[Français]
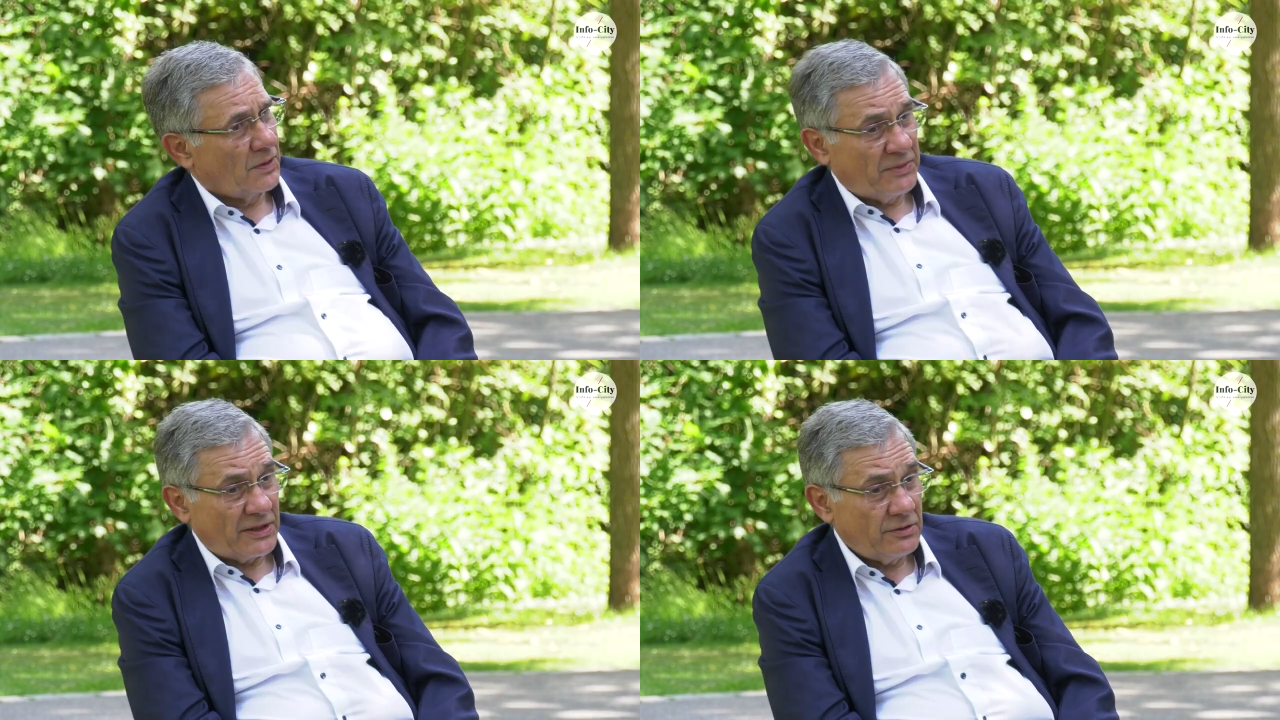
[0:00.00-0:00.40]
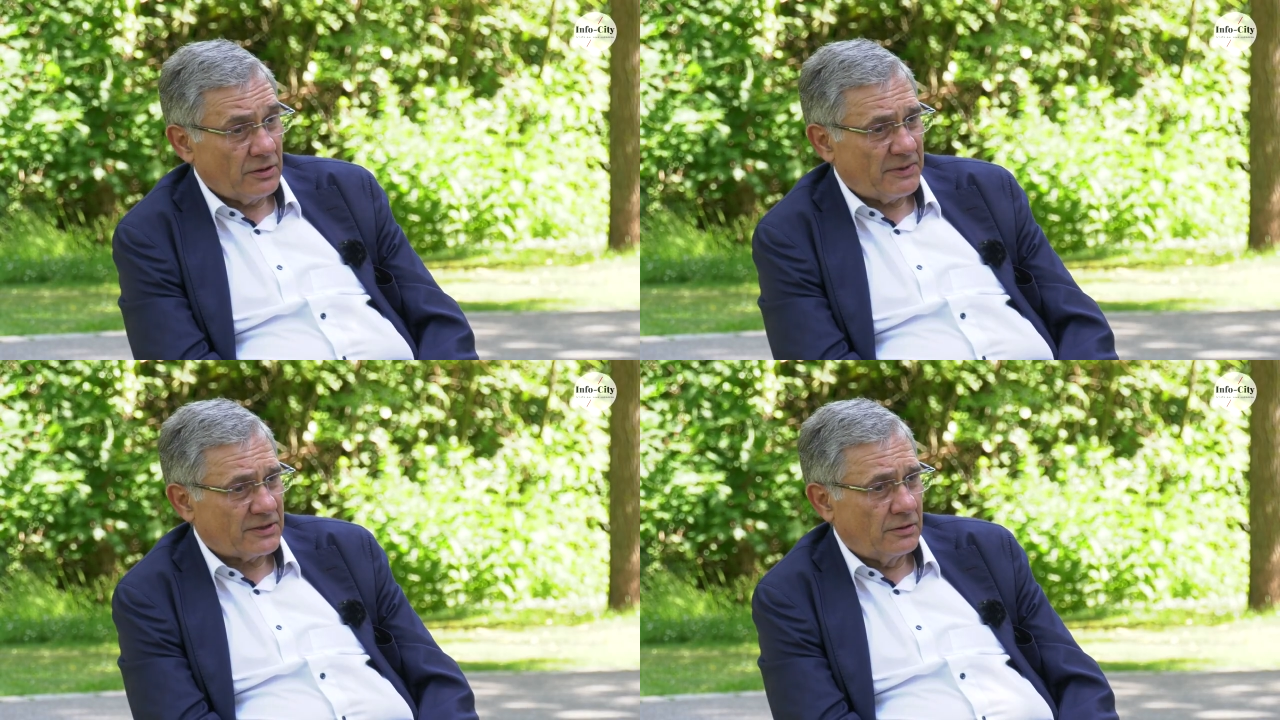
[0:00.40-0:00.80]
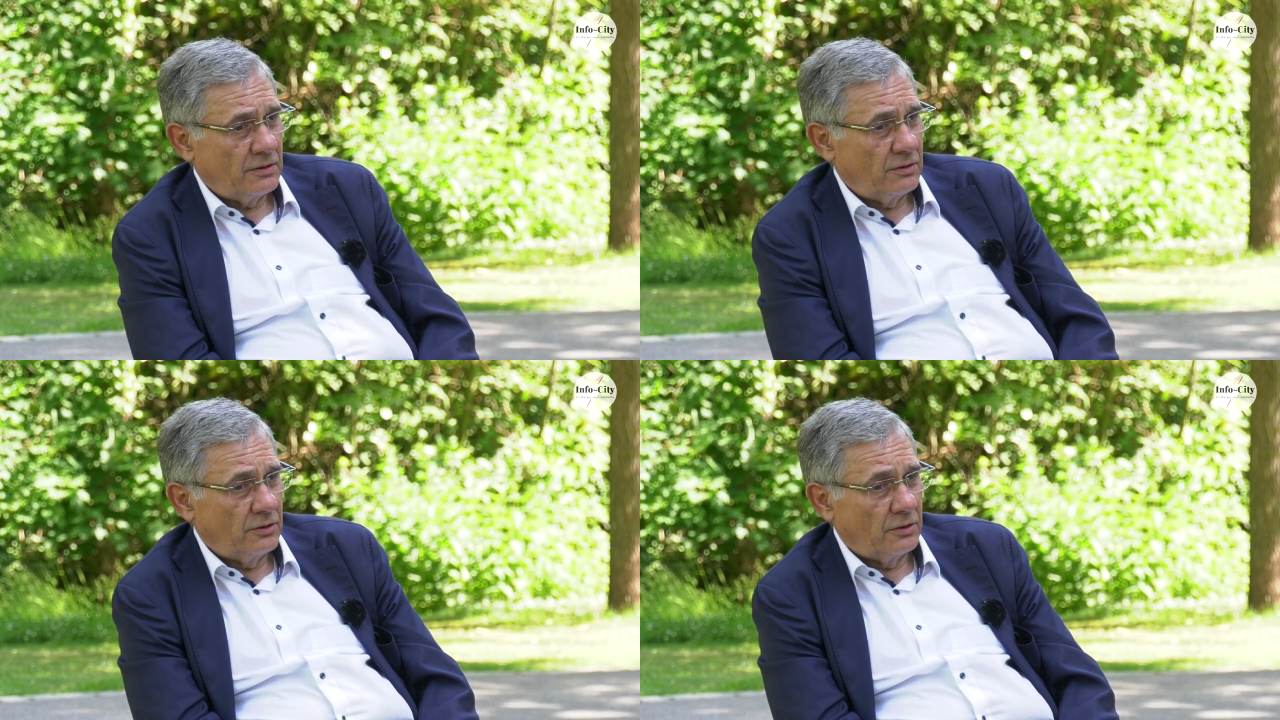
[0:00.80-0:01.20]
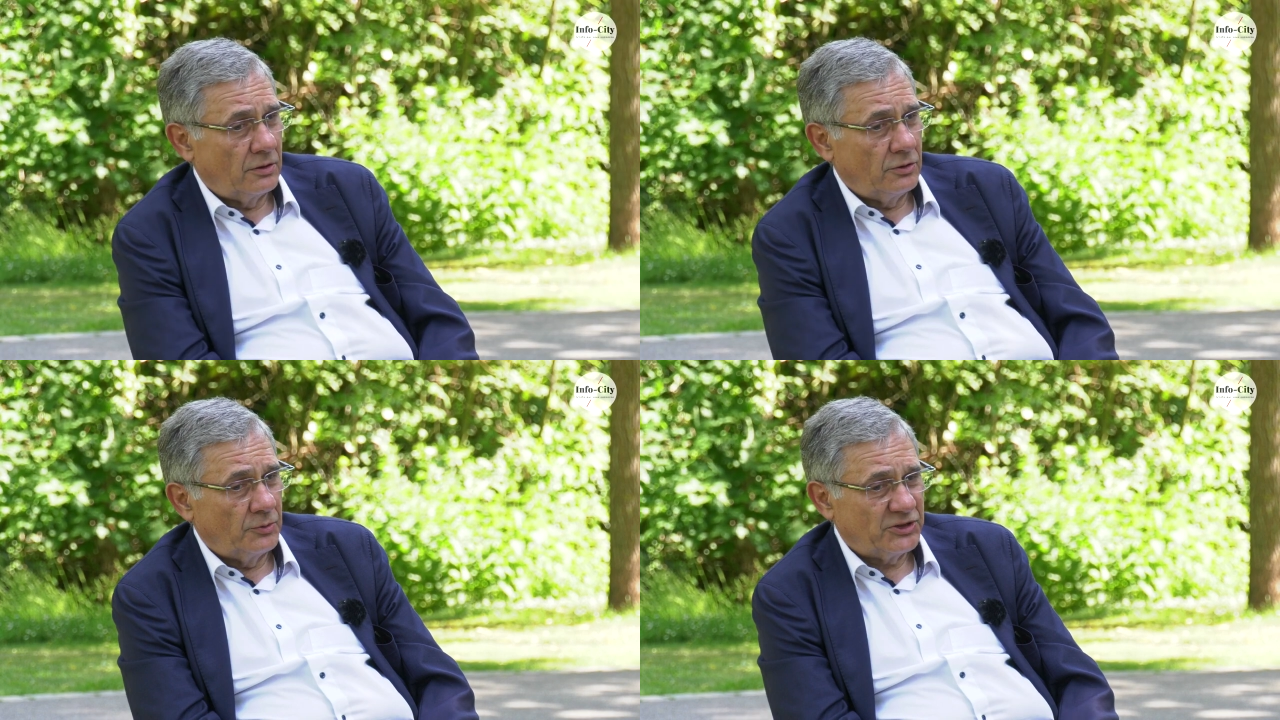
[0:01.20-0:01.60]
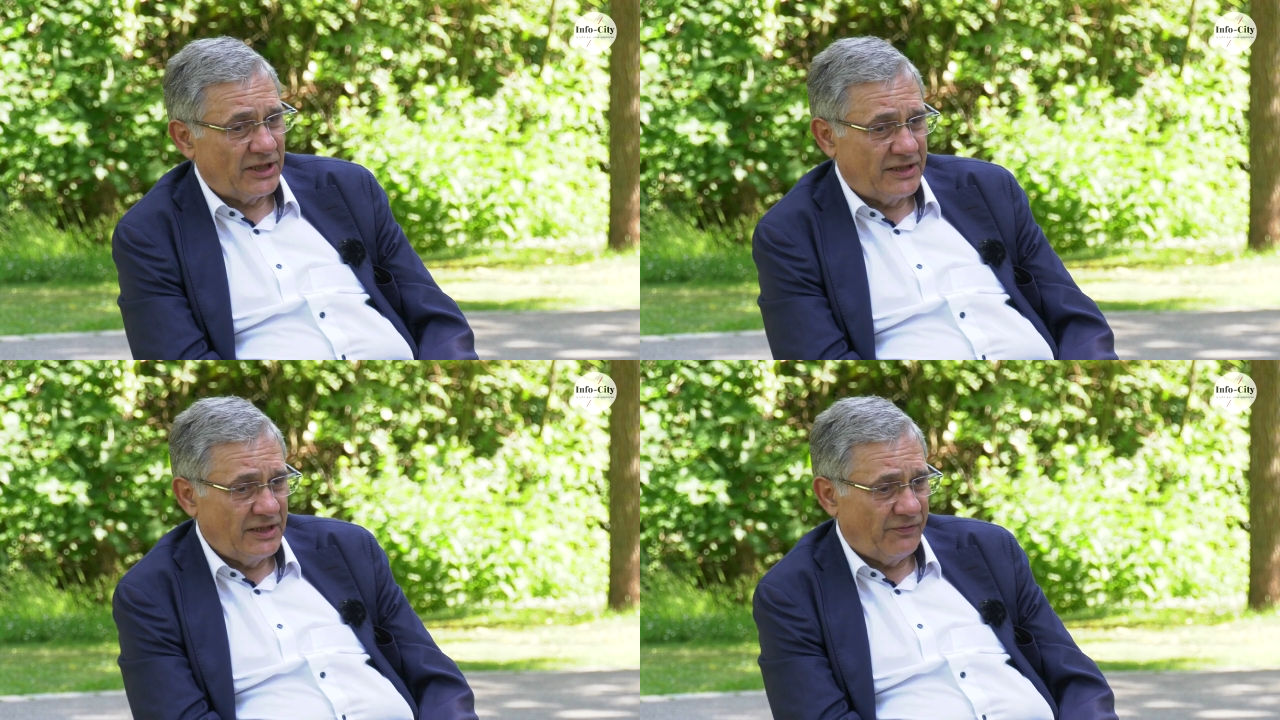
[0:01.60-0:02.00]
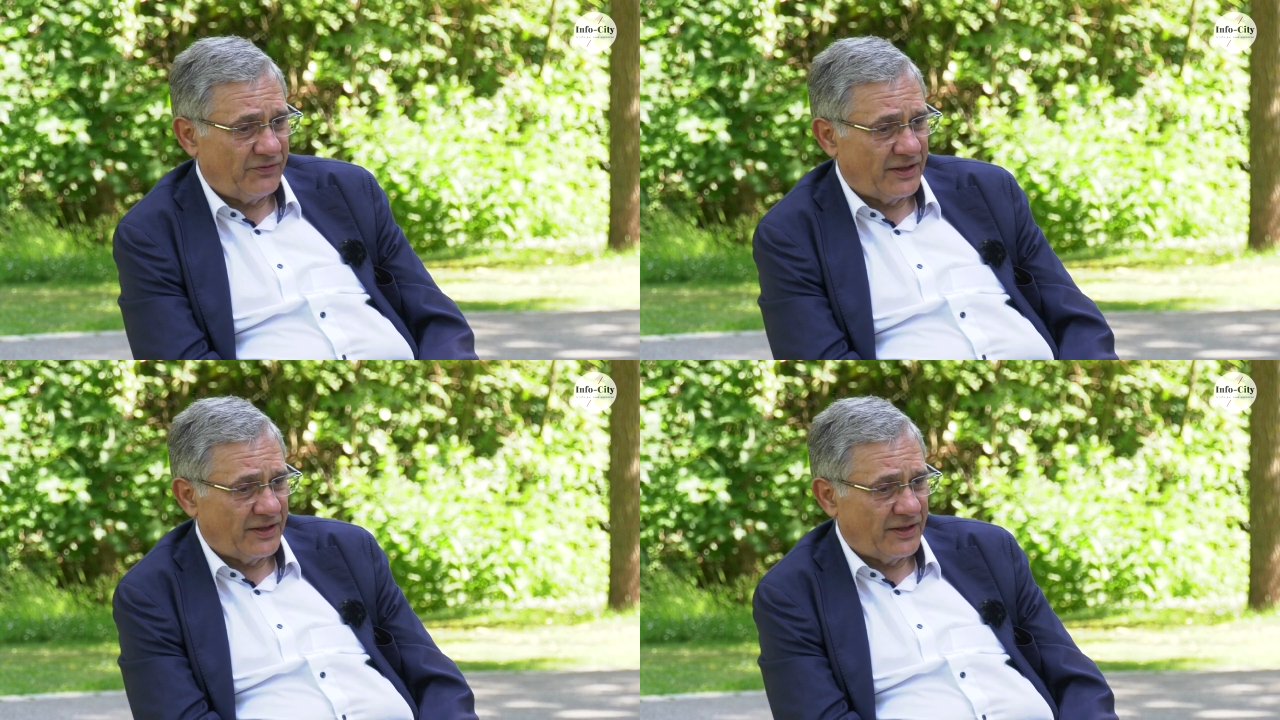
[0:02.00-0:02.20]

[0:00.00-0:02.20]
Bien sûr, parce que l'objectif,